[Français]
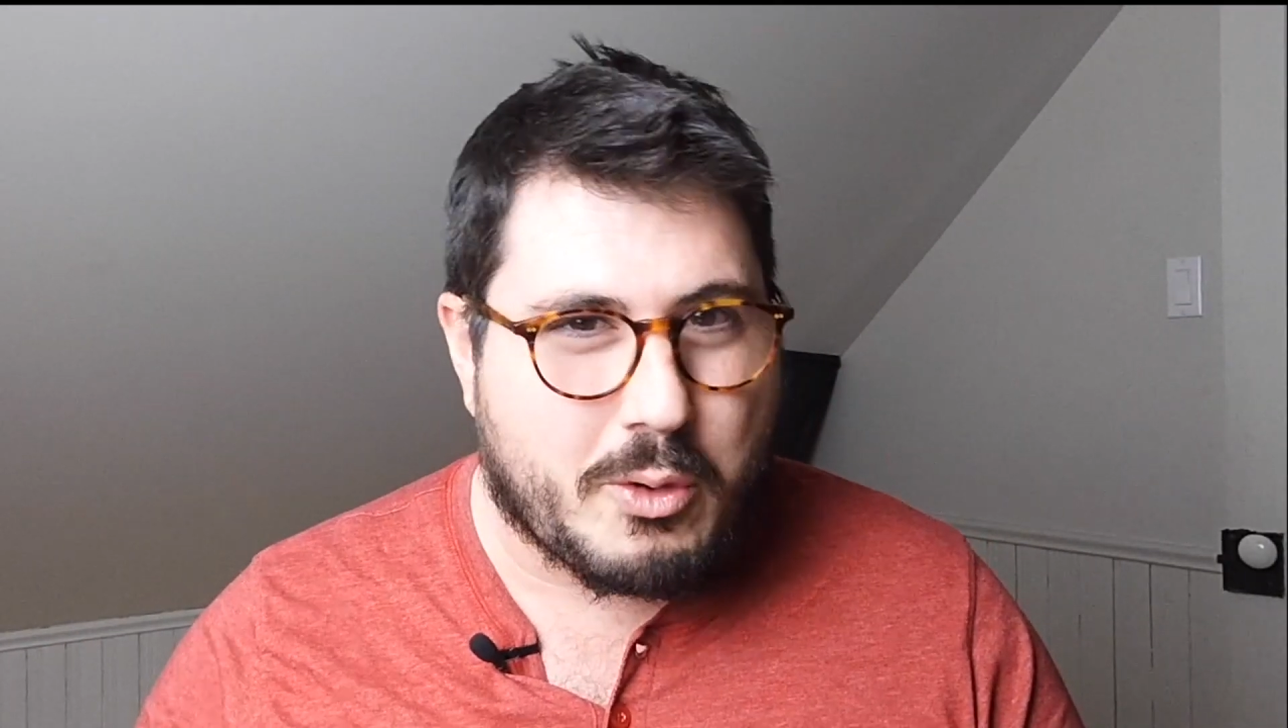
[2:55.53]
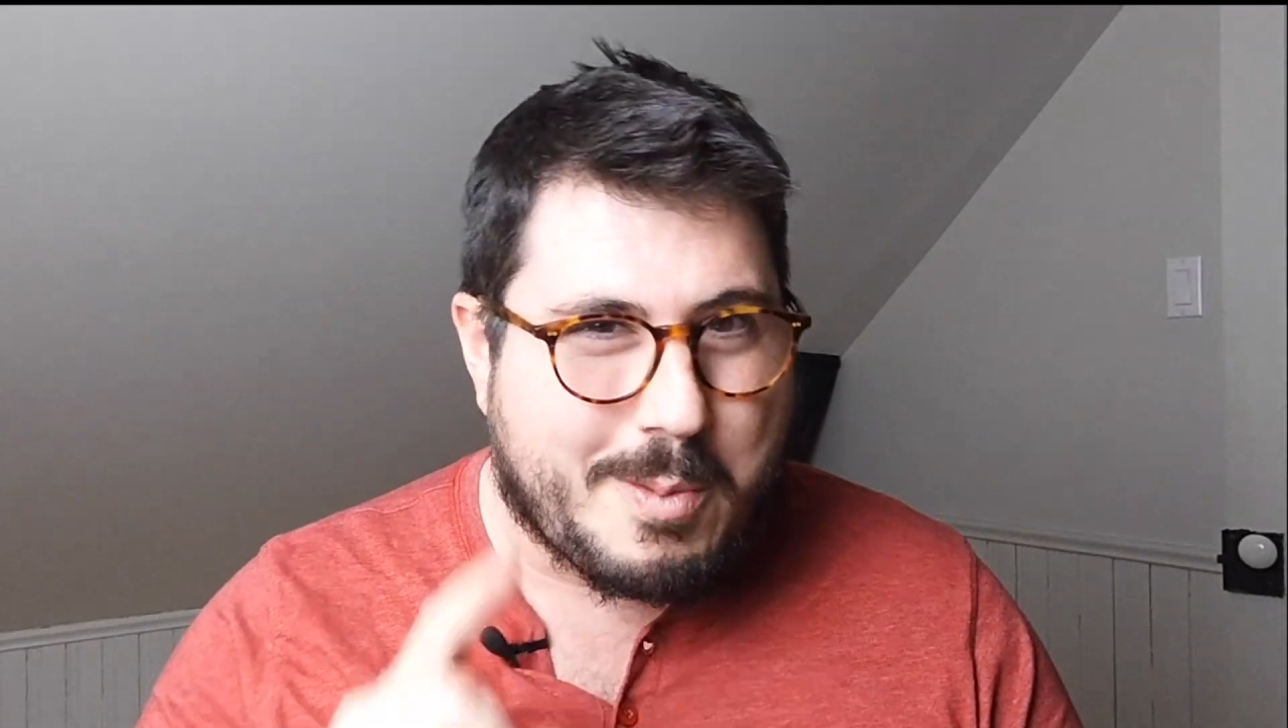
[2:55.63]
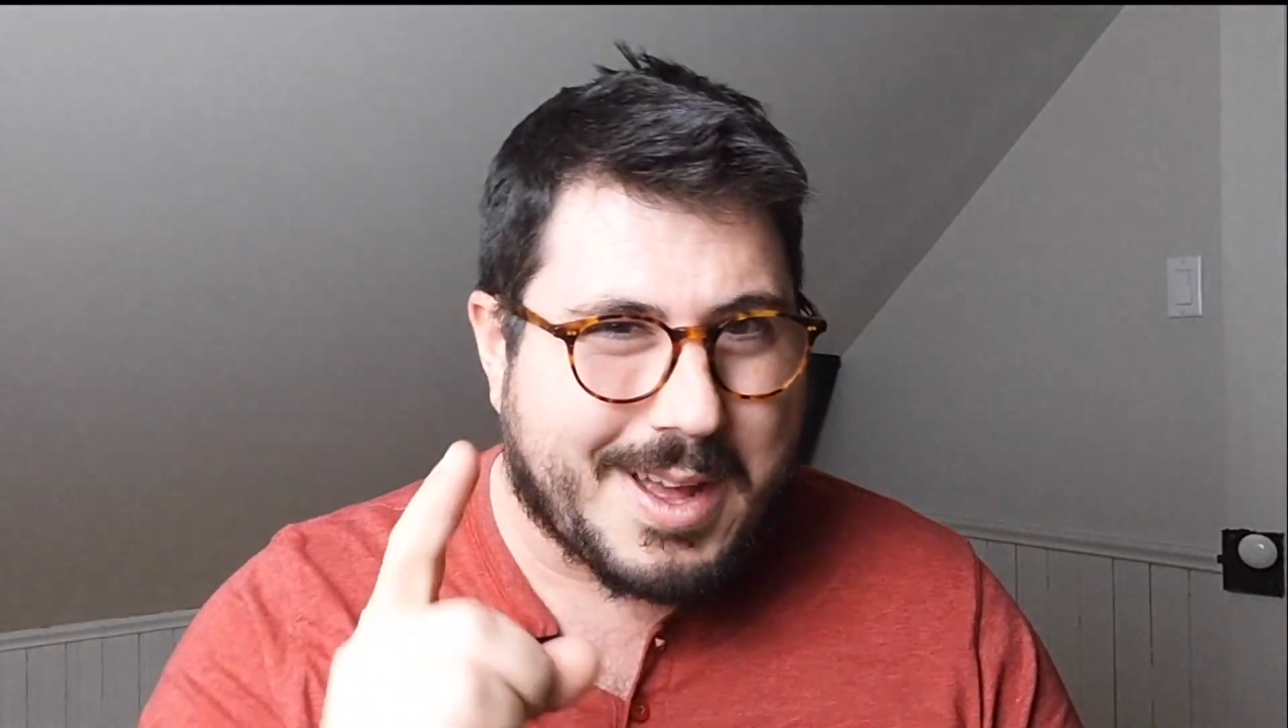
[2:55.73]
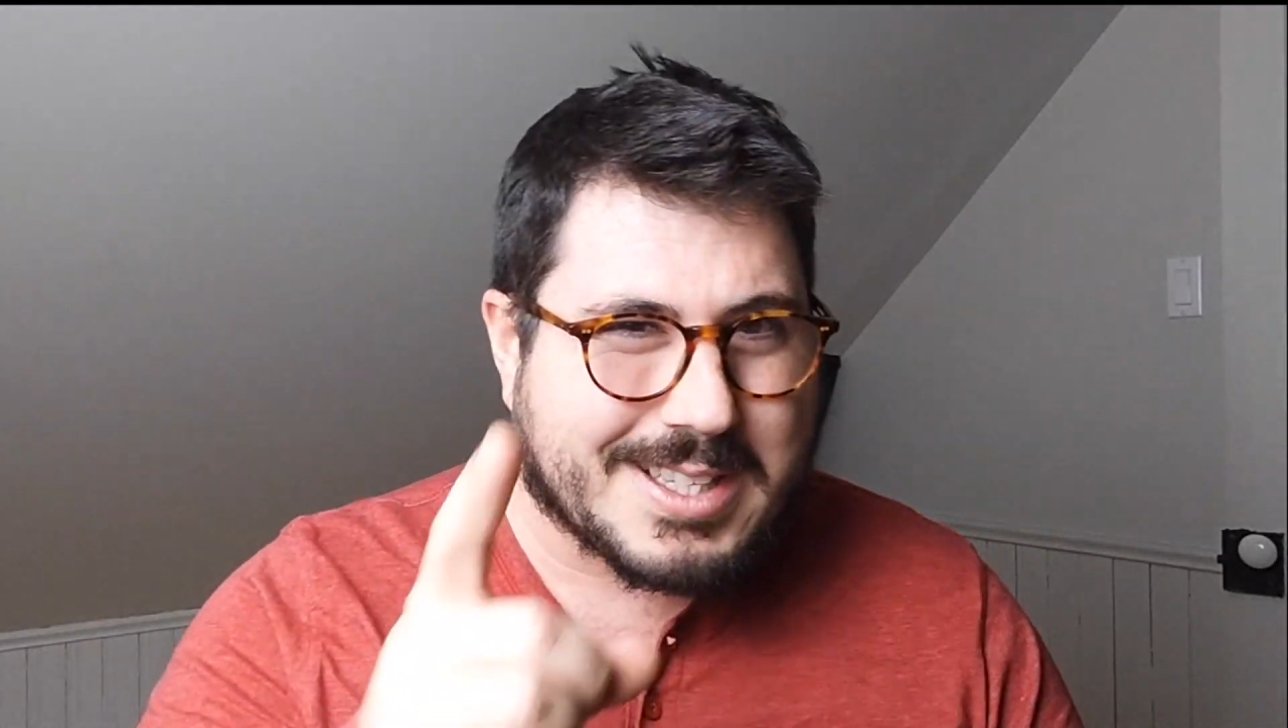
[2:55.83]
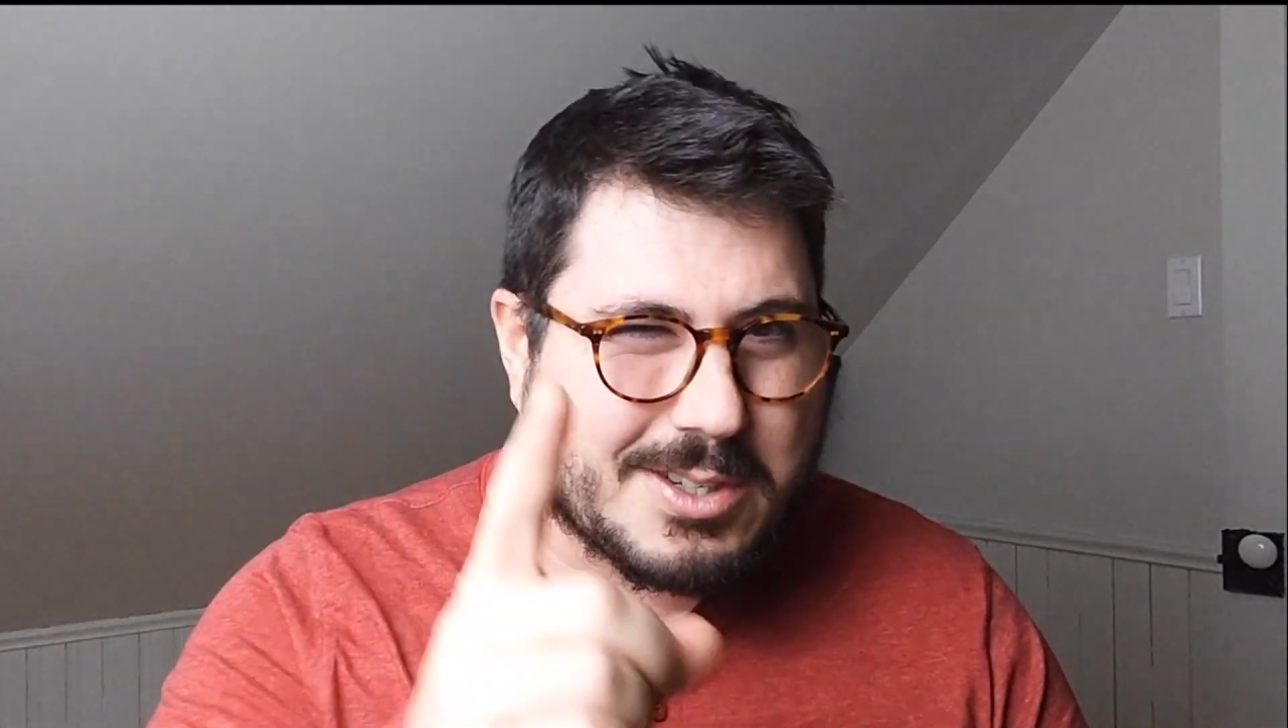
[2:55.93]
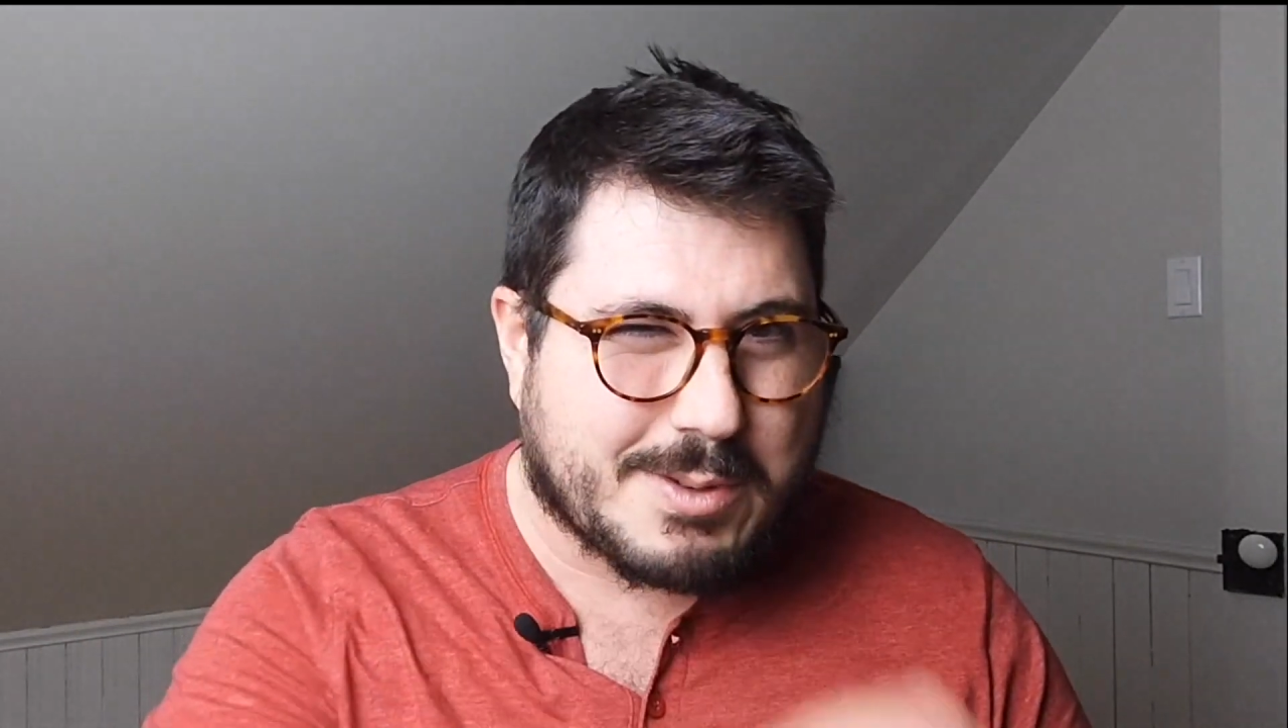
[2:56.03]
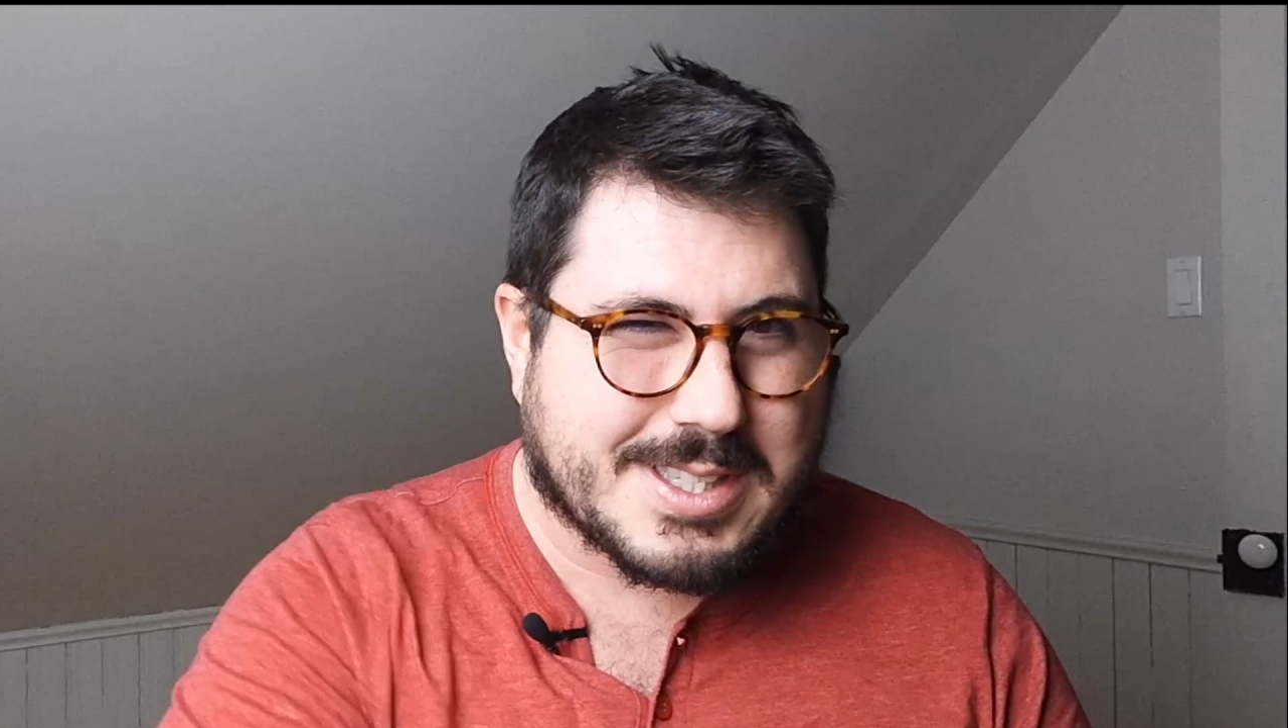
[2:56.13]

Hubert, si tu